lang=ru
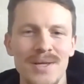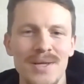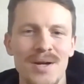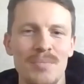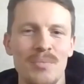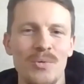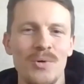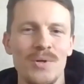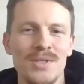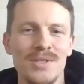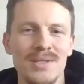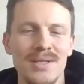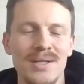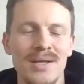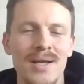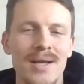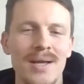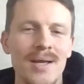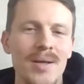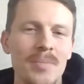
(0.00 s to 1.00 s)
Я
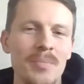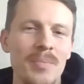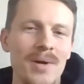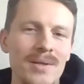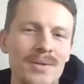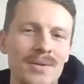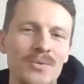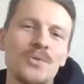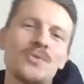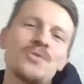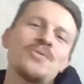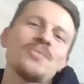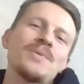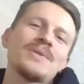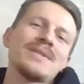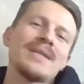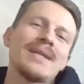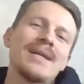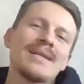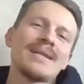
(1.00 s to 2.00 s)
больше про то,
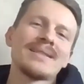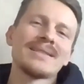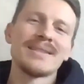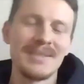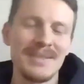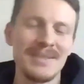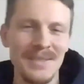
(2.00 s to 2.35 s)
чтобы закрыться